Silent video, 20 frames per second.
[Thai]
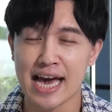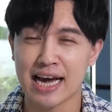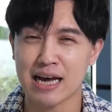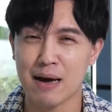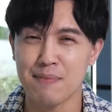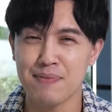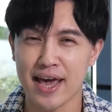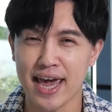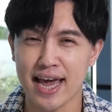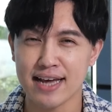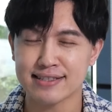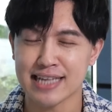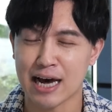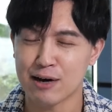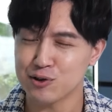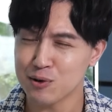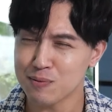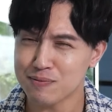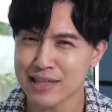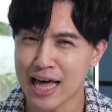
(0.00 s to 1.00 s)
กับนางเอกสาว
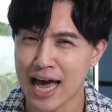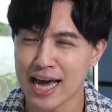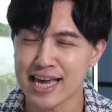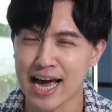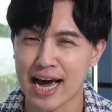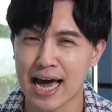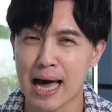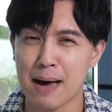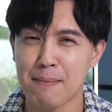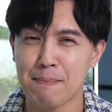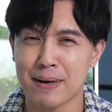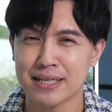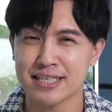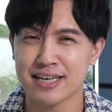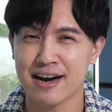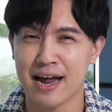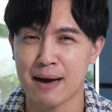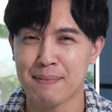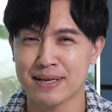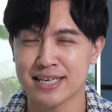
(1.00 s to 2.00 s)
ซุปตาอย่างอ้ำพัช
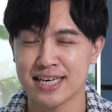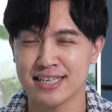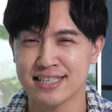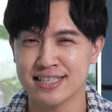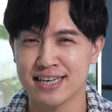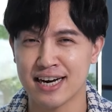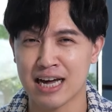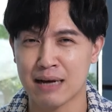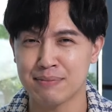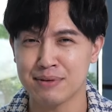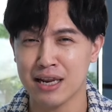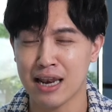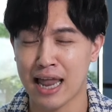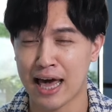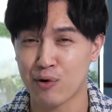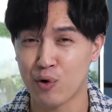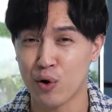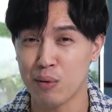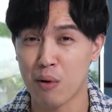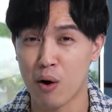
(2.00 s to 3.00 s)
ราภาชัยเชื้อครับที่หลา
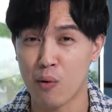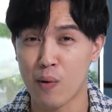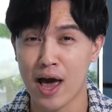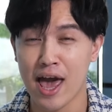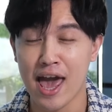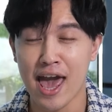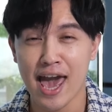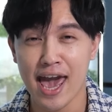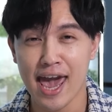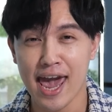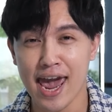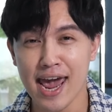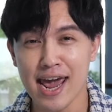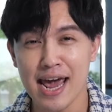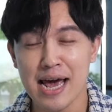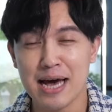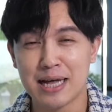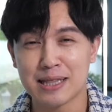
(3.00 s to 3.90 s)
ยคนมองว่าเอ๊ะ